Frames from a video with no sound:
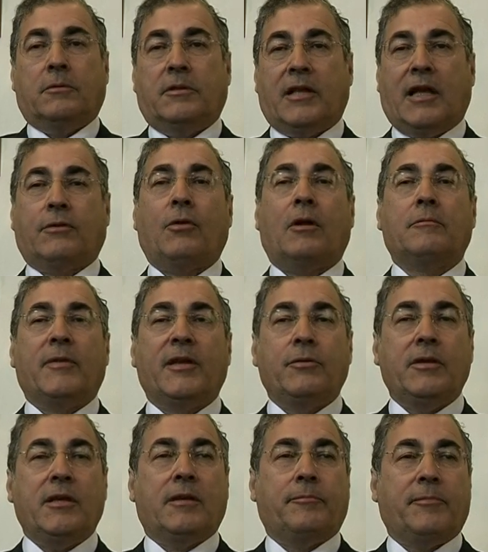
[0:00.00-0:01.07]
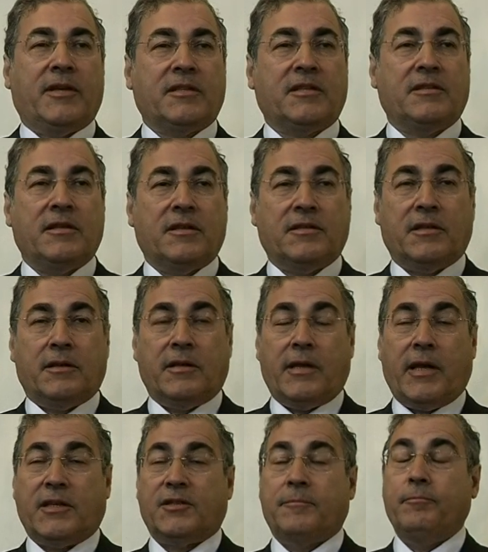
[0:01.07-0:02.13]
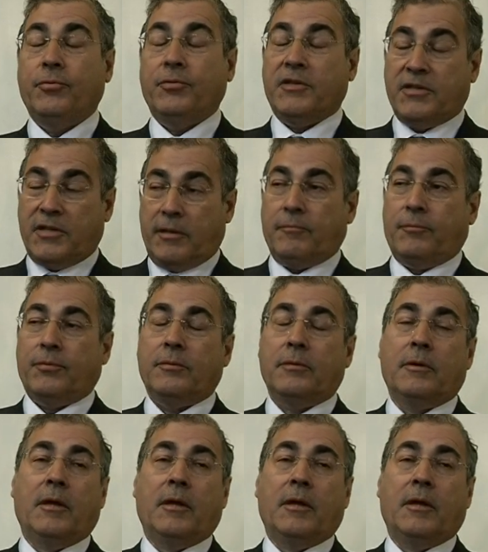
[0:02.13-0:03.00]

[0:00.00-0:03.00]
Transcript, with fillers: da atual maioria PSD-CDS, por exemplo,